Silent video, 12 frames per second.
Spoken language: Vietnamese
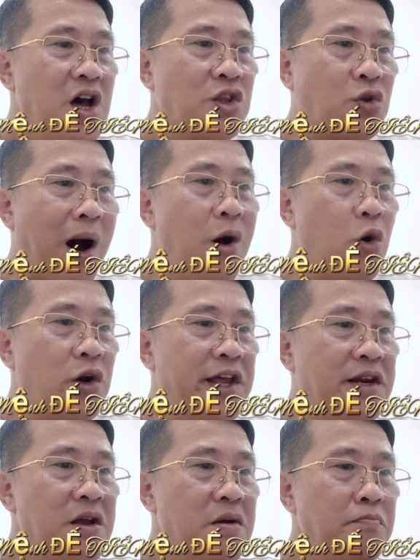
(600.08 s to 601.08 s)
Tỏa hồn
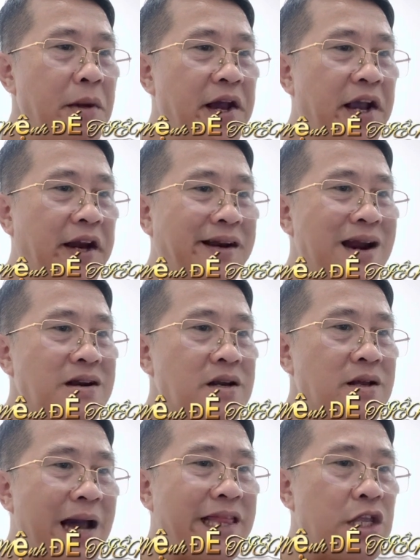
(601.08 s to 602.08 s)
liên bị nghiền nát
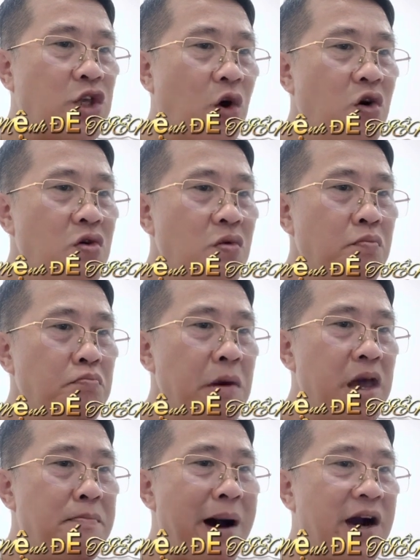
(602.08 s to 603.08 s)
ngay tại chỗ,
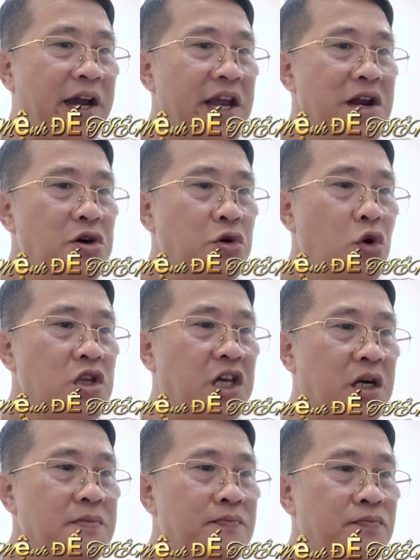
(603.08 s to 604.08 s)
bị ma khí nuốt
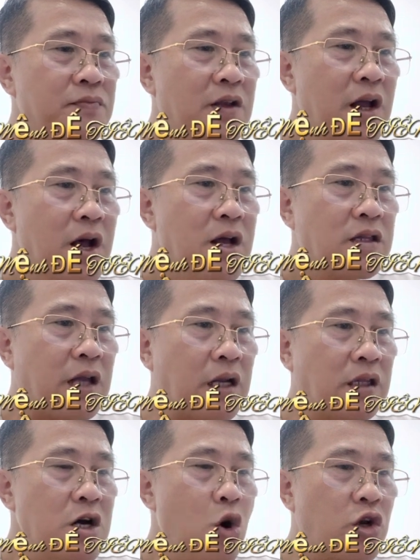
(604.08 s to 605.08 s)
chửng. Thần
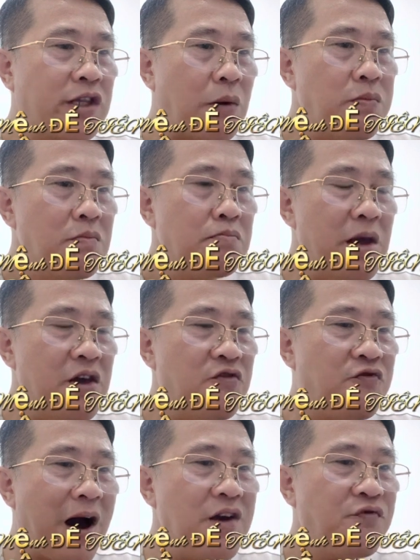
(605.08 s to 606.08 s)
tử hồn tộc bị
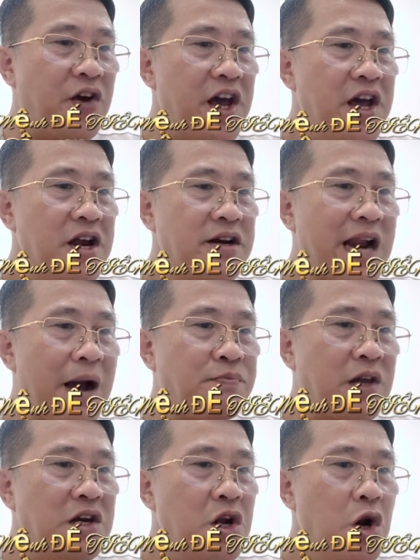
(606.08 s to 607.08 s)
phản phệ, đạp
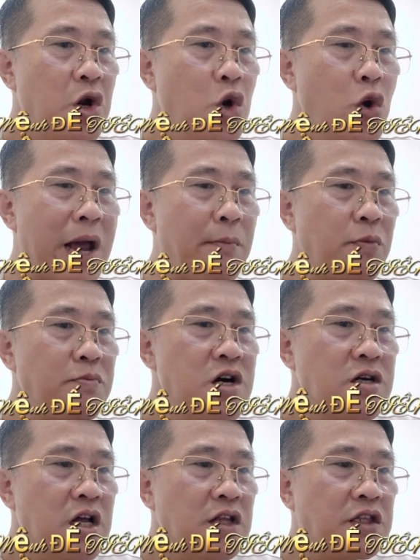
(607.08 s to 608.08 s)
chân, lui lại một
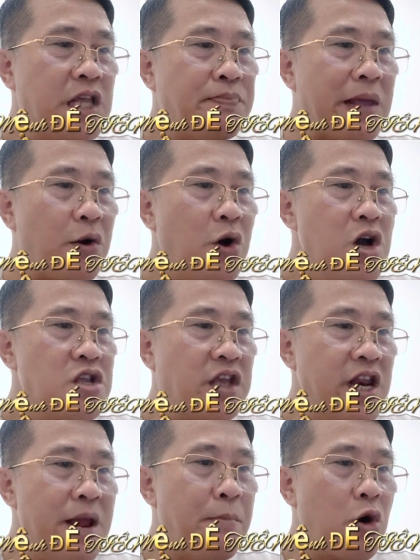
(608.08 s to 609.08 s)
bước. Tiếp theo
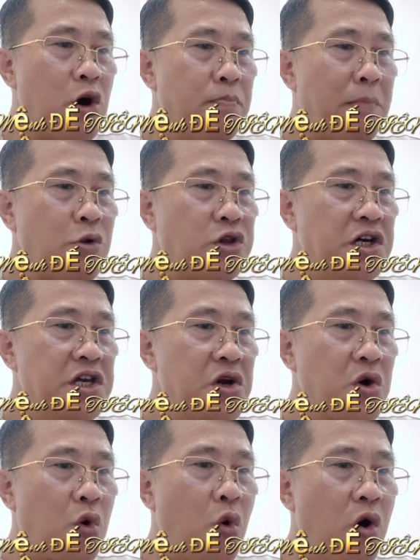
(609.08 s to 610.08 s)
chính là một ngụm máu tươi
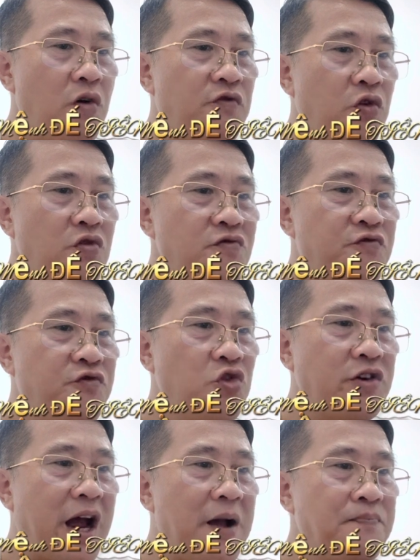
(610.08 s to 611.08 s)
cuồng phún phun
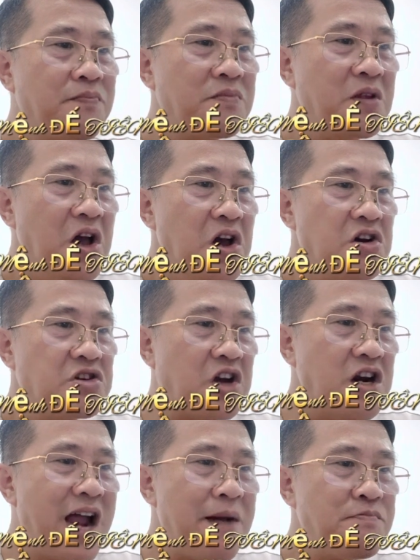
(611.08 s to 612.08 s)
ra.
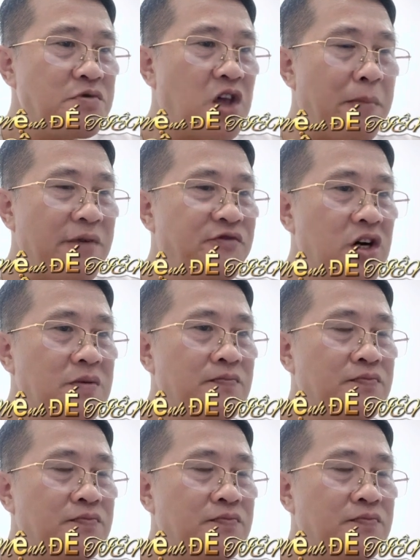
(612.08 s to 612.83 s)
Trấn áp cho bản vương.